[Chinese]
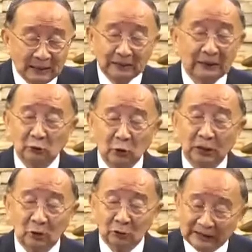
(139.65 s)
的最
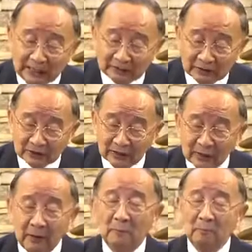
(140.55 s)
后两节，
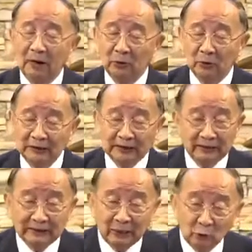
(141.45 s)
保罗已经
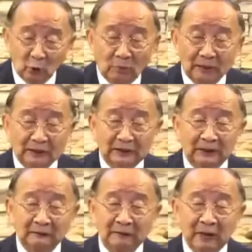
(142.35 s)
到罗马的
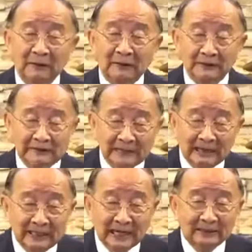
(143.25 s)
地方，在
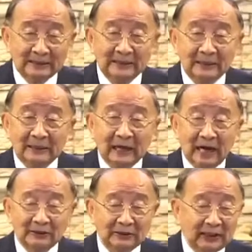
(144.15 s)
那里啊
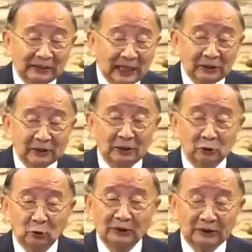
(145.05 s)
接待许
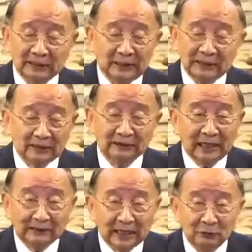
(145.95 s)
多的人和他
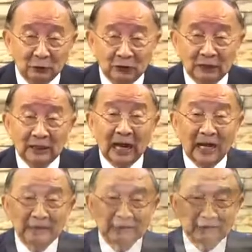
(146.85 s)
谈论，还是